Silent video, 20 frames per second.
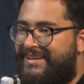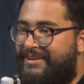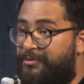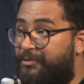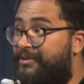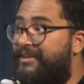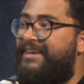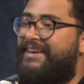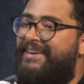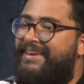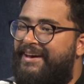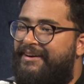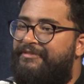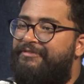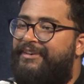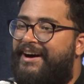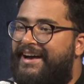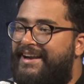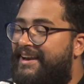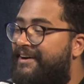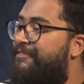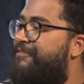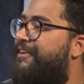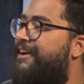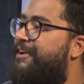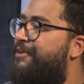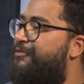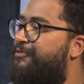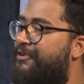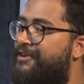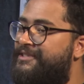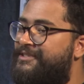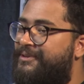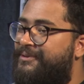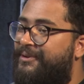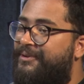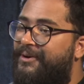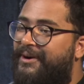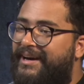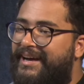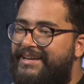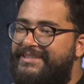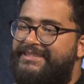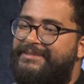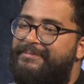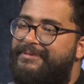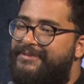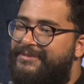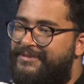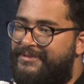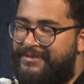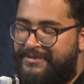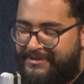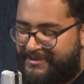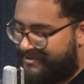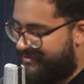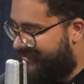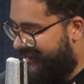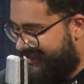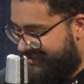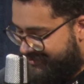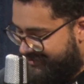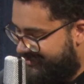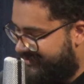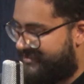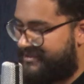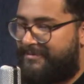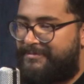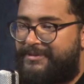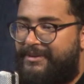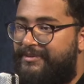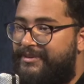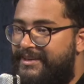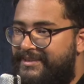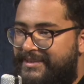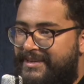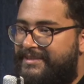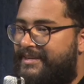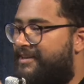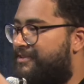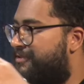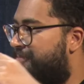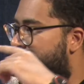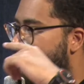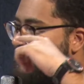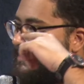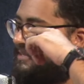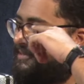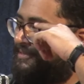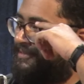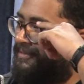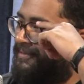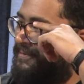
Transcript: O que, que é a falha? E a falha foi se colocar acima dos outros. Eu acho isso excepcional. O que, que vocês acham sobre esse texto?